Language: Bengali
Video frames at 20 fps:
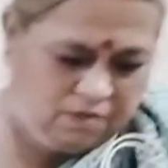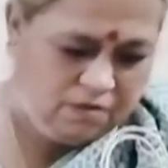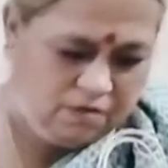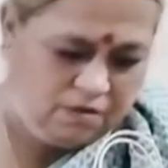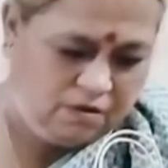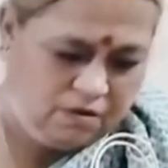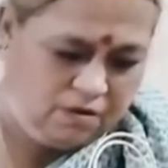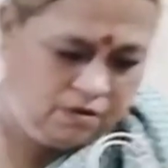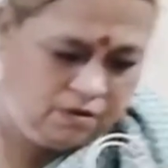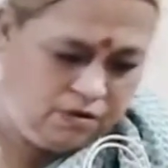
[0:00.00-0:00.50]

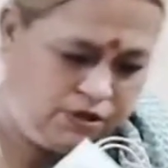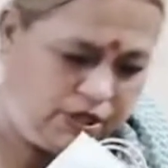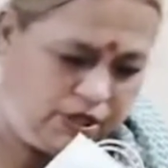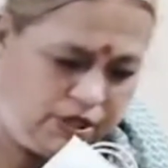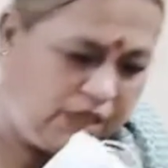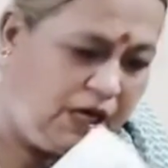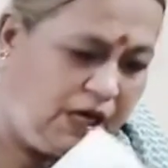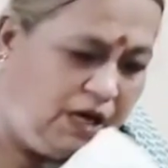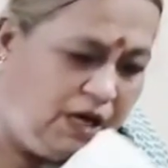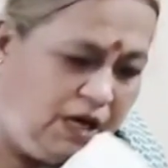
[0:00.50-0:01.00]
বিল
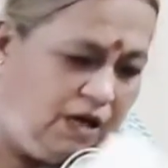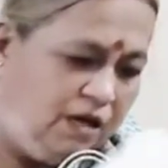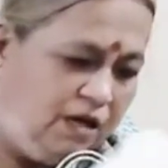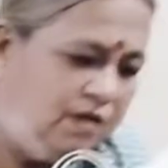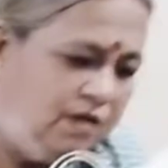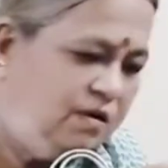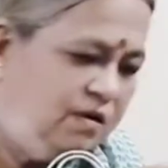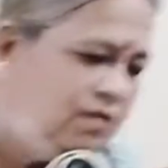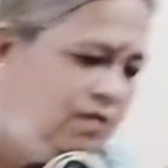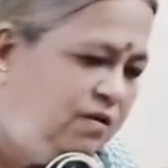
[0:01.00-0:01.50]
পড়ে গেল আচ্ছা।
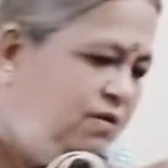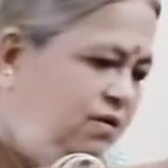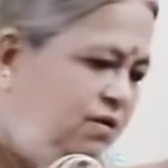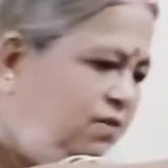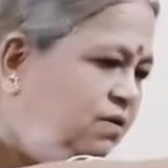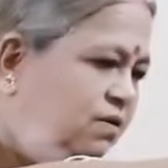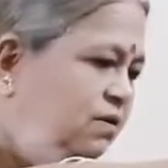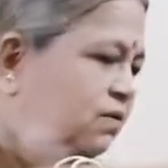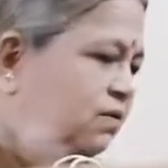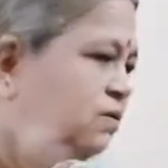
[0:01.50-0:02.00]
ঠিক আছে পরে
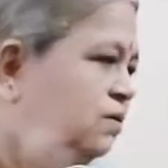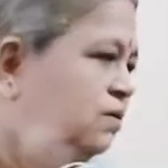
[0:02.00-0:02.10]
হ্যাঁ তুলে